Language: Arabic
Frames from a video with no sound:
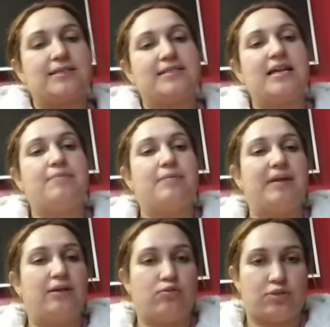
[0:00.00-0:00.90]
تنسحبي
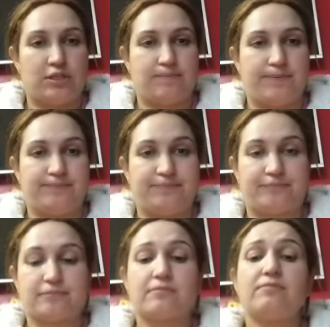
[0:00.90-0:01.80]
من اليوتيوب
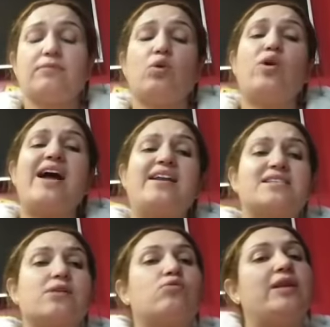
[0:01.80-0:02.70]
وانا
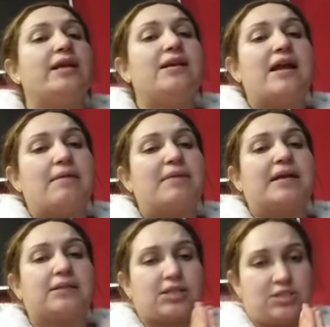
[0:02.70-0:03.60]
تنقول ليه لا ما
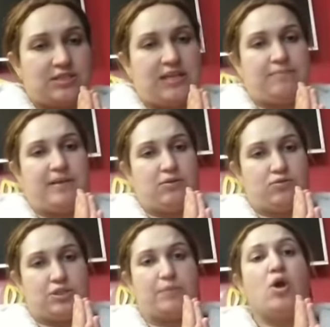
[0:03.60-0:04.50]
نقدرش نسحب من
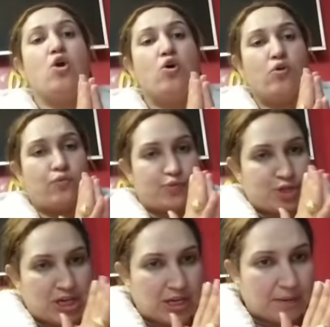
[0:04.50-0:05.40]
اليوتيوب وفي
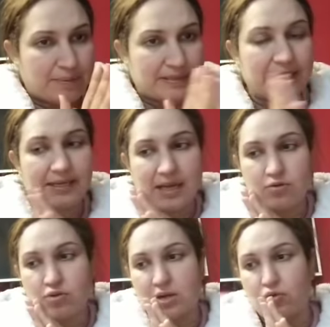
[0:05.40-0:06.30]
شي بعضين
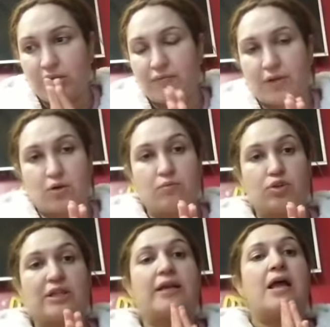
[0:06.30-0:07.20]
كانوا قالوا لي في لي
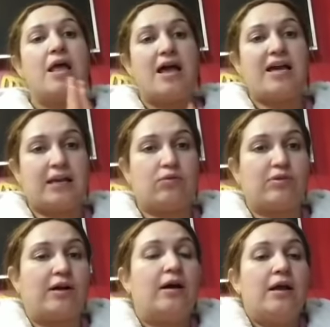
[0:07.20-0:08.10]
كومونتير آه،
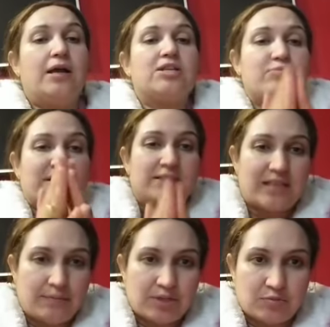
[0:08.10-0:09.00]
حريوده علاش ما
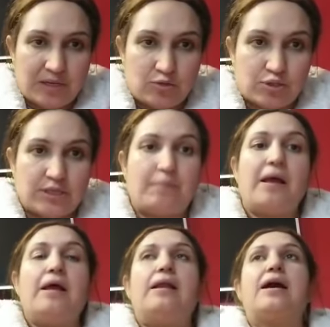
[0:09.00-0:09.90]
تنسحبيش من اليوتيوب
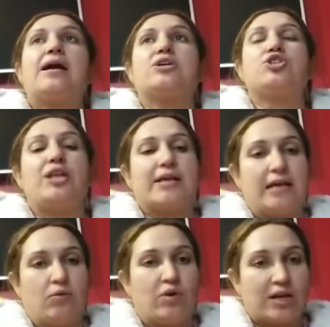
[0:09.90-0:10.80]
لحقاش الا
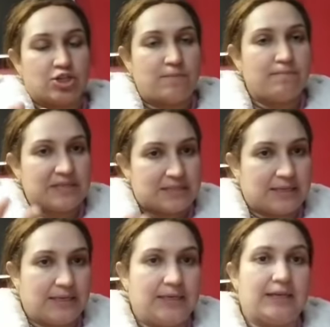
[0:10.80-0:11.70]
كان هو راجل
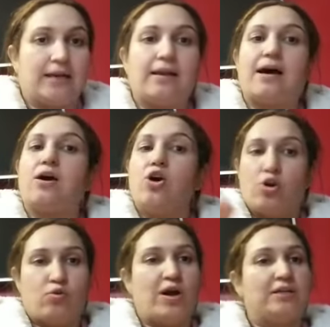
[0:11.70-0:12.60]
مسك عليه الله
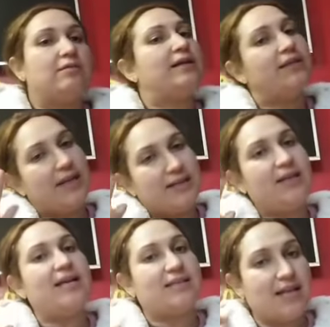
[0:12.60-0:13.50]
وهذه وهذه يعني
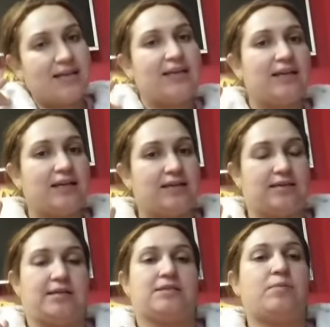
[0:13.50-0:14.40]
لا
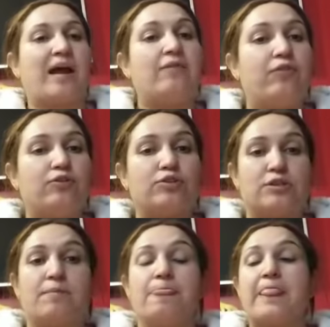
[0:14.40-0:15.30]
داعي تبقاي في
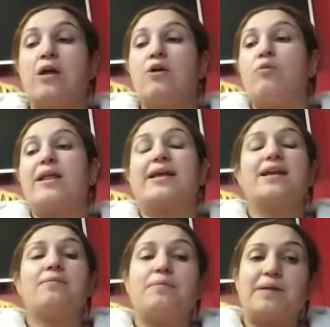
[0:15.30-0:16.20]
اليوتيوب ولكن
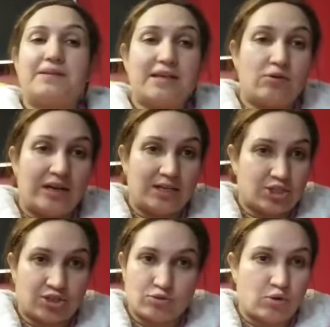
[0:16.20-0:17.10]
حبيبات ديالي اللي
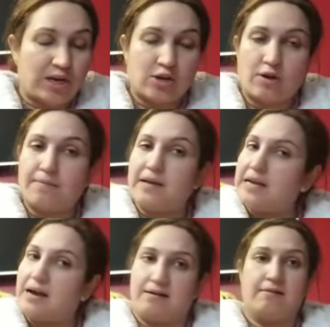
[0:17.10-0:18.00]
جيت نقول لكم
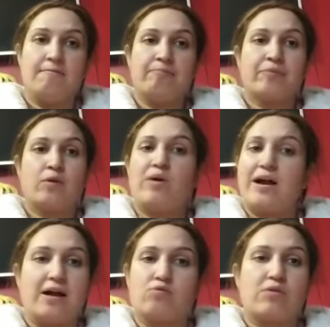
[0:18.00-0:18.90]
لا
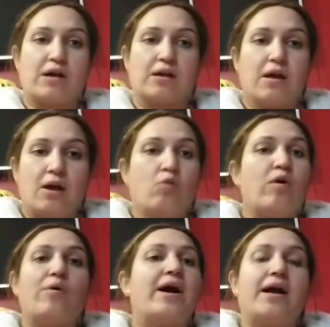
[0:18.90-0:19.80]
واخا هكاك
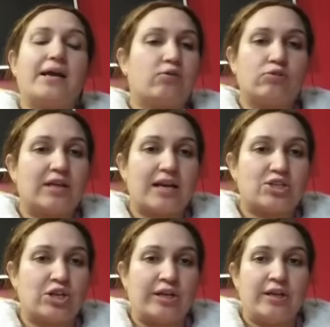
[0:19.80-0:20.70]
هو واخا غيكون
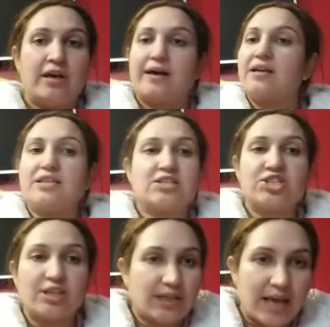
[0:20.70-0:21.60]
راجلي راه
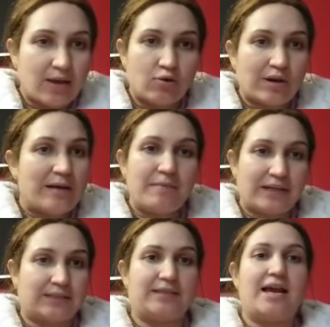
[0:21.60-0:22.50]
داكشي ديالو راه
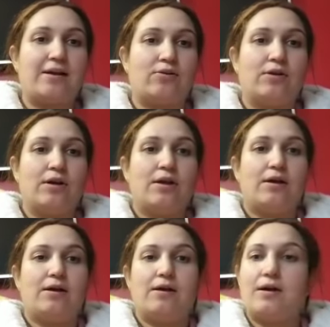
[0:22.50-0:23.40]
الملك ديالو
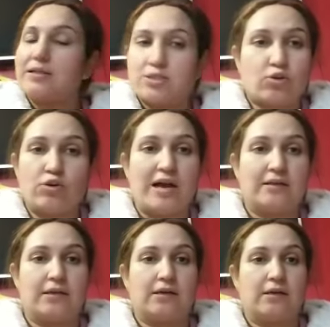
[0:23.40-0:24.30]
رزقو
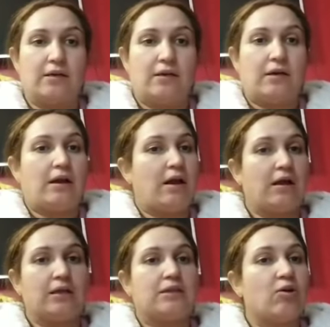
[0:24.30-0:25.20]
هذاك
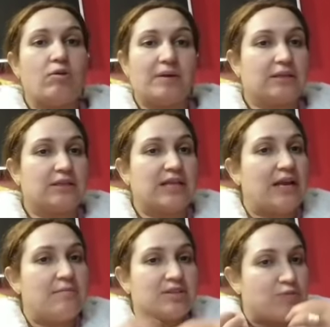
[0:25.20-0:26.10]
راه غدا ولا بعد غدا
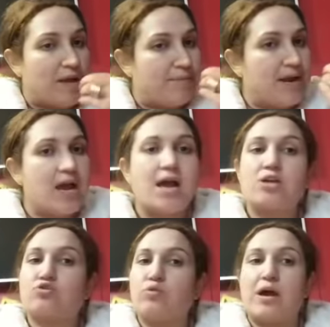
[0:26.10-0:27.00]
الا ما
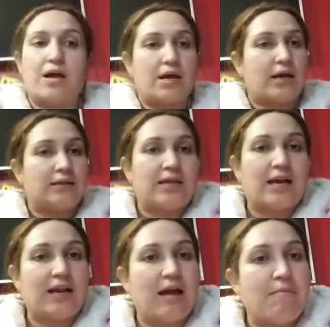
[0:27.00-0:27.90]
تفاهمناش ولا
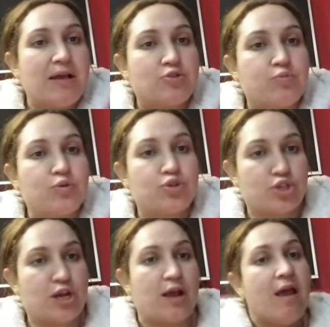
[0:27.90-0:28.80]
قدر الله ما
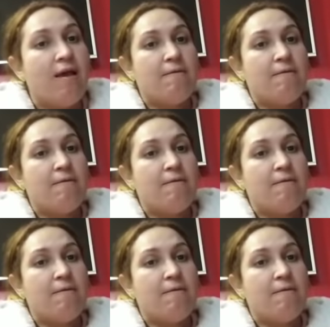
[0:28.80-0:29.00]
عجبوش آه